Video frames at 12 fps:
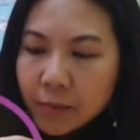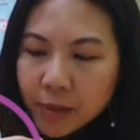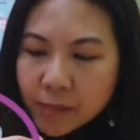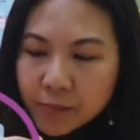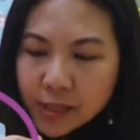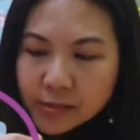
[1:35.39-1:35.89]

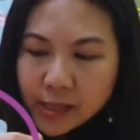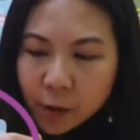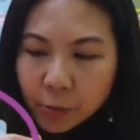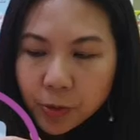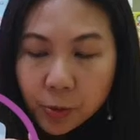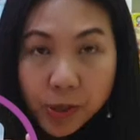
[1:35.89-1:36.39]
มันมีเสา
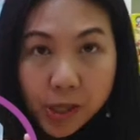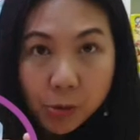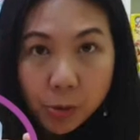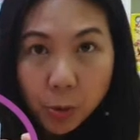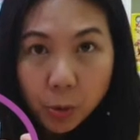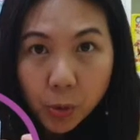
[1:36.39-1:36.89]
เขีย
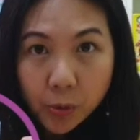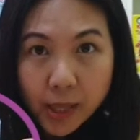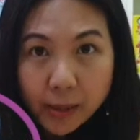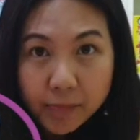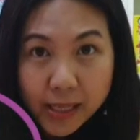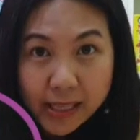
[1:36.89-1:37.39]
วๆอยู่ตรง
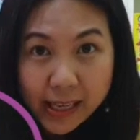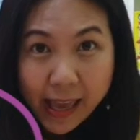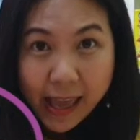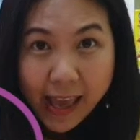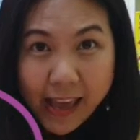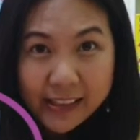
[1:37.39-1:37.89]
นี้เป็นแก
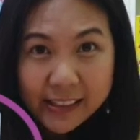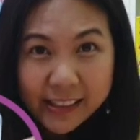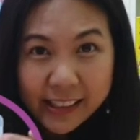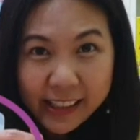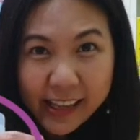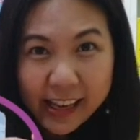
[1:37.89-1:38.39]
น
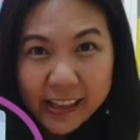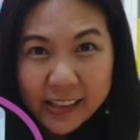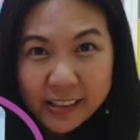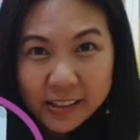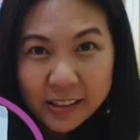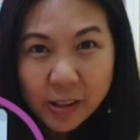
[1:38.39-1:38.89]
นะคะ
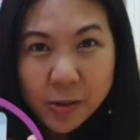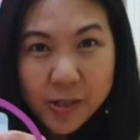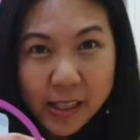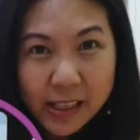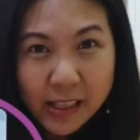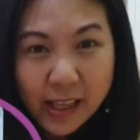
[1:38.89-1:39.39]
เราต้อง
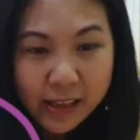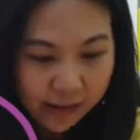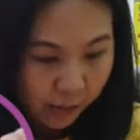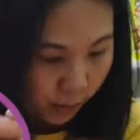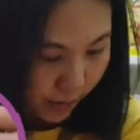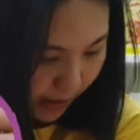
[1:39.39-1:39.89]
สังเกต
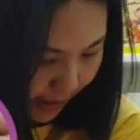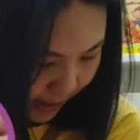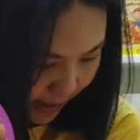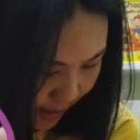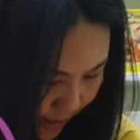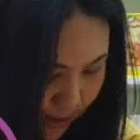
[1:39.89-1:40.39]
ดูให้
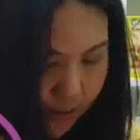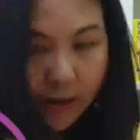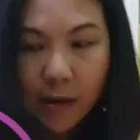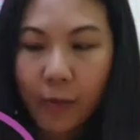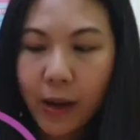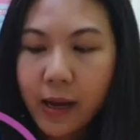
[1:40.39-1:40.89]
ดี ๆ
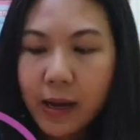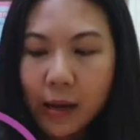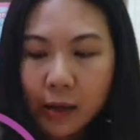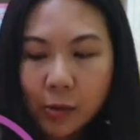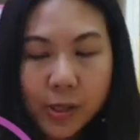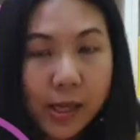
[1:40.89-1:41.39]
เลยว่า
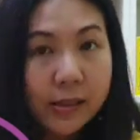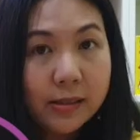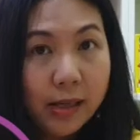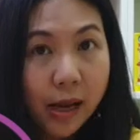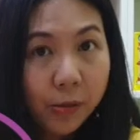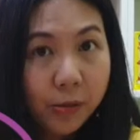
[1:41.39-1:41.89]
เขาใช้
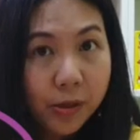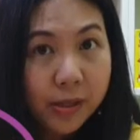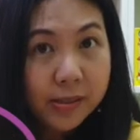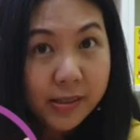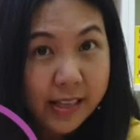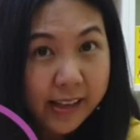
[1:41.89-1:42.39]
เสา
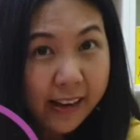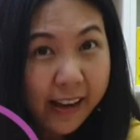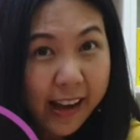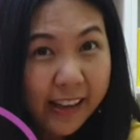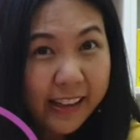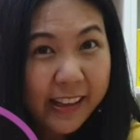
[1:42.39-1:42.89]
สีอะ
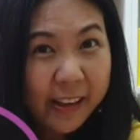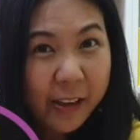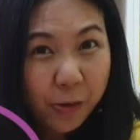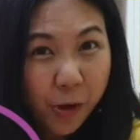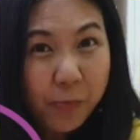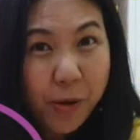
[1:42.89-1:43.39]
ไร
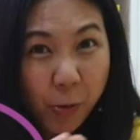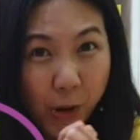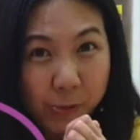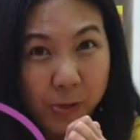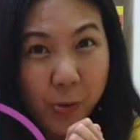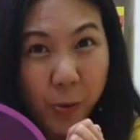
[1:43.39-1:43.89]
แล้วก็มีค
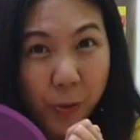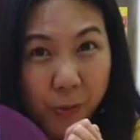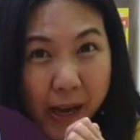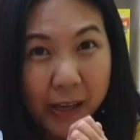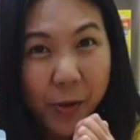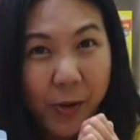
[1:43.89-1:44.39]
วามสูง
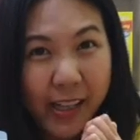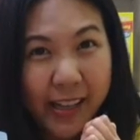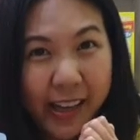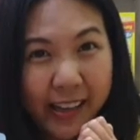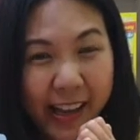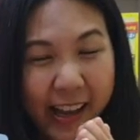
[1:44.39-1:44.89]
มากน้อยข
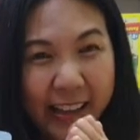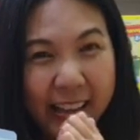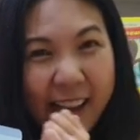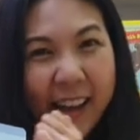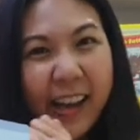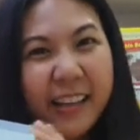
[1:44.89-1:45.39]
นาดไหน
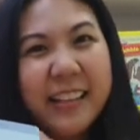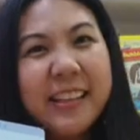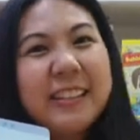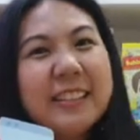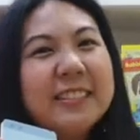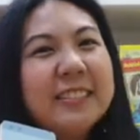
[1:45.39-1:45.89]
อันนี้
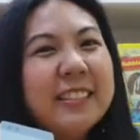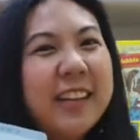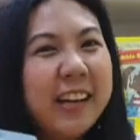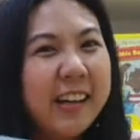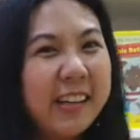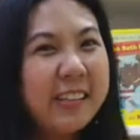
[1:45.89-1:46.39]
คือ
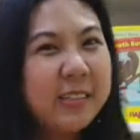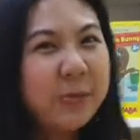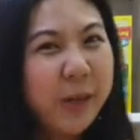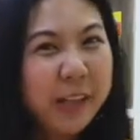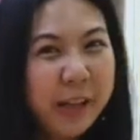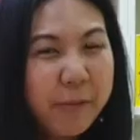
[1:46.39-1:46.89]
ใน
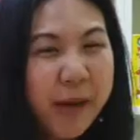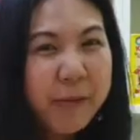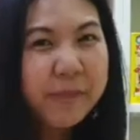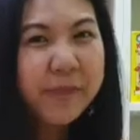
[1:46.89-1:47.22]
ส่วนที่เป็น